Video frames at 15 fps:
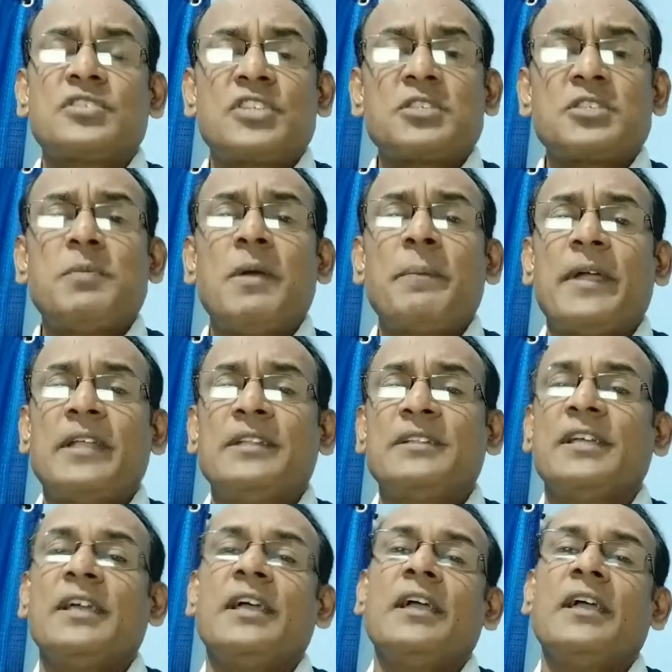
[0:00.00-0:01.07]
चश्मा
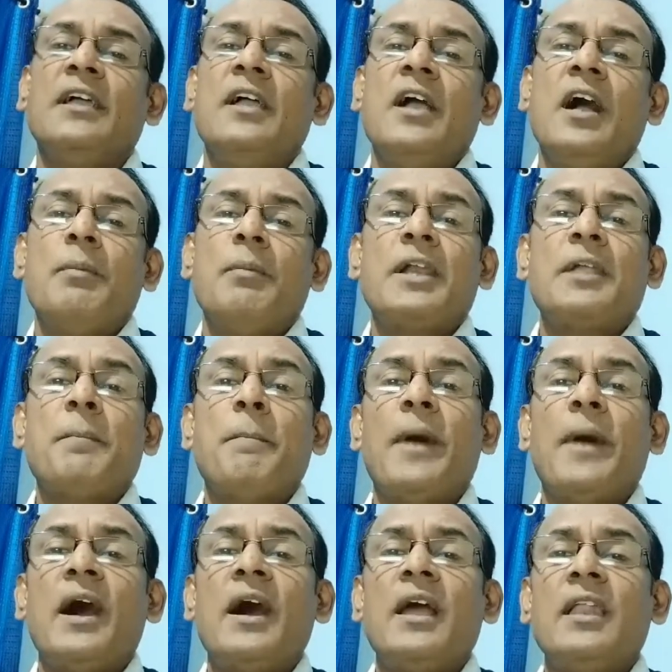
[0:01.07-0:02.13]
पहनते हैं हमारे
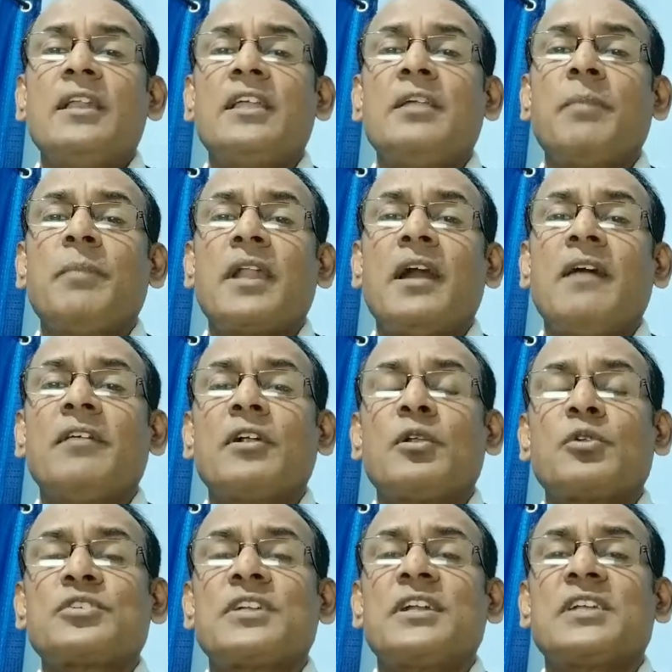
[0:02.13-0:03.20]
बाल की
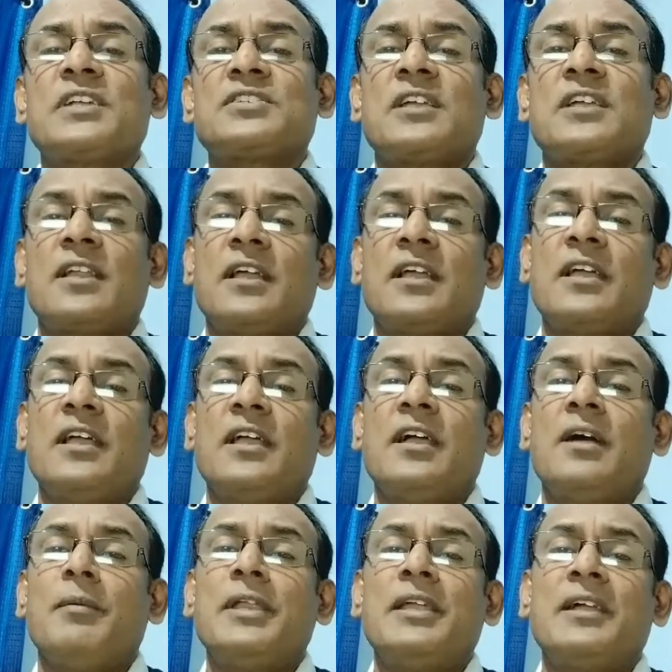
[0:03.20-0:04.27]
बनावट और उसके टेक्सचर अलग
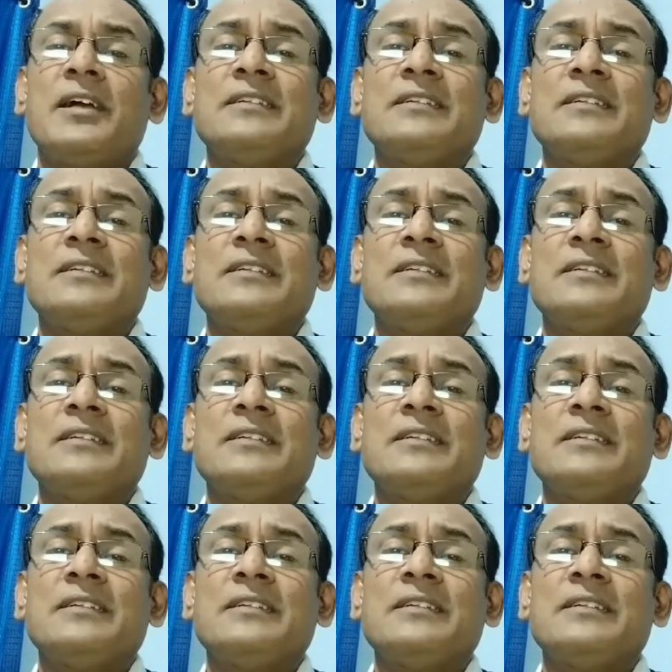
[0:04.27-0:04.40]
है हमारी